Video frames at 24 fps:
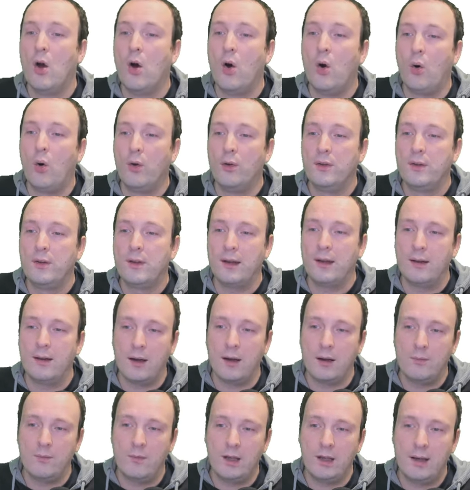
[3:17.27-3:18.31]
Und dann
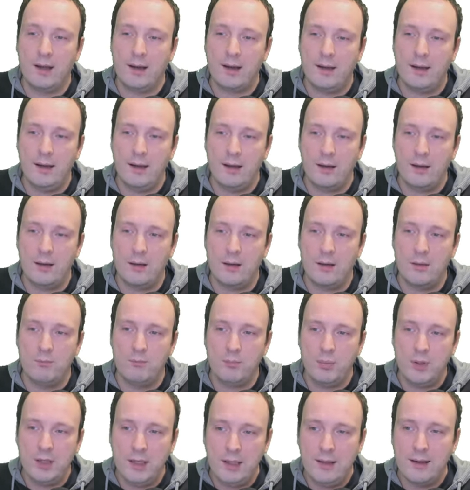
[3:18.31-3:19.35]
haben wir nachher
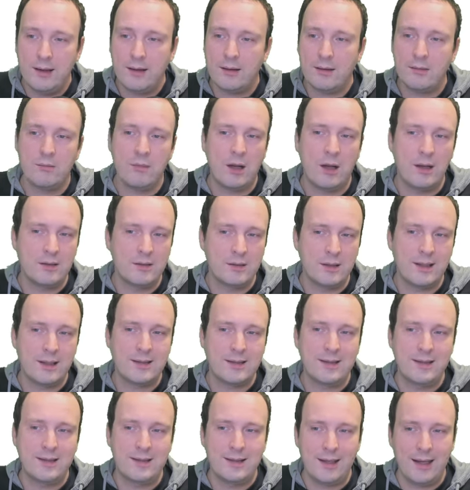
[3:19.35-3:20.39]
Peer, also das
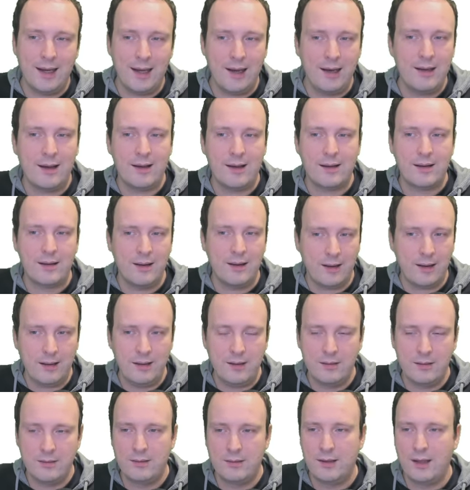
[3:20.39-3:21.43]
ist jeder
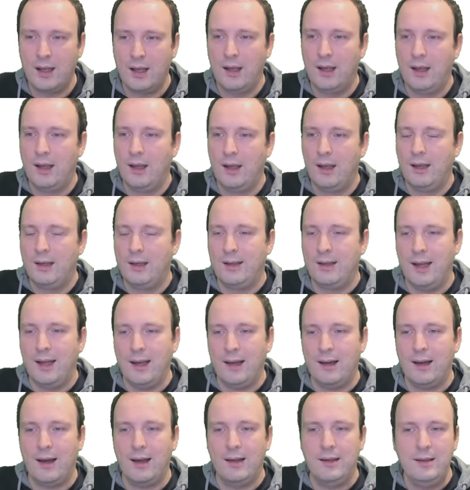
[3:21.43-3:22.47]
Client,
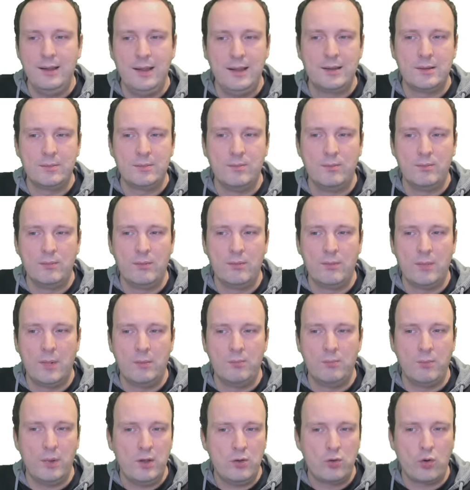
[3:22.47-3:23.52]
der an diesem
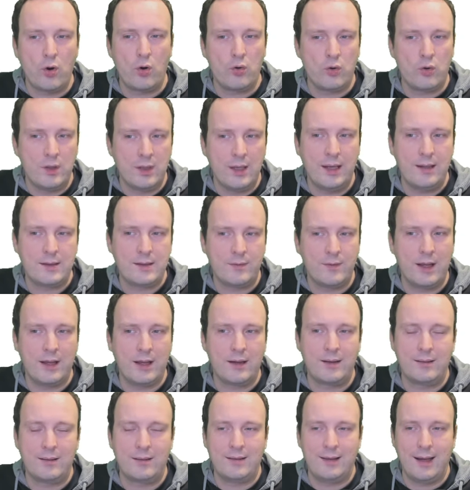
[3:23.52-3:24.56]

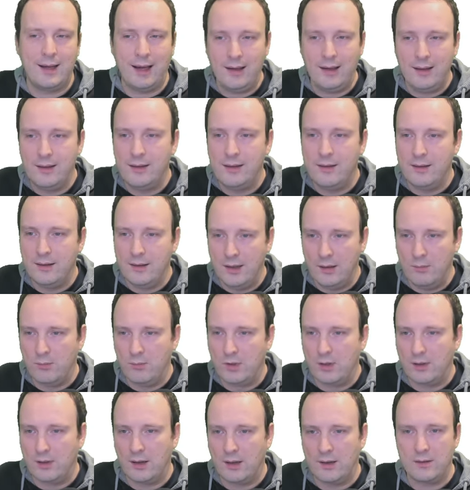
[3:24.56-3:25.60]
BitTorrent-Netzwerk
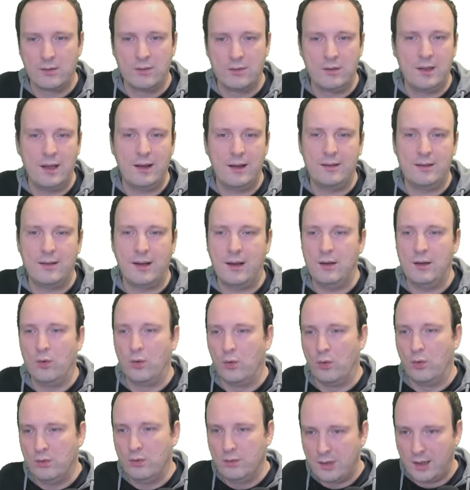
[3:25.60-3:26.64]
teilnimmt, also der Teile
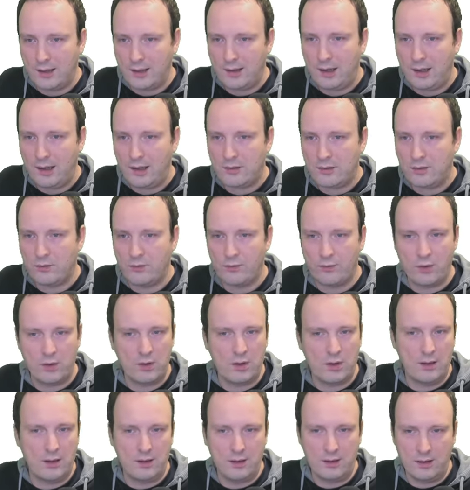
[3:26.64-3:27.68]
runterlädt von
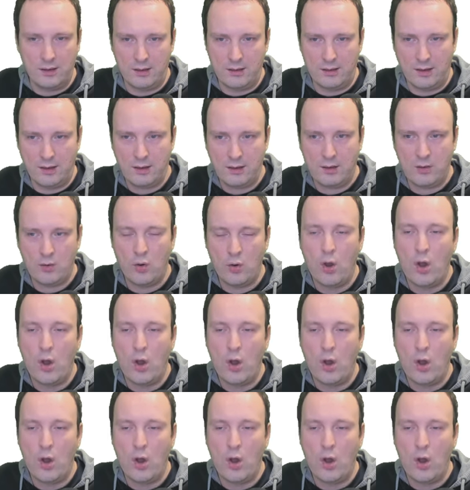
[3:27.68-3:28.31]
einer Datei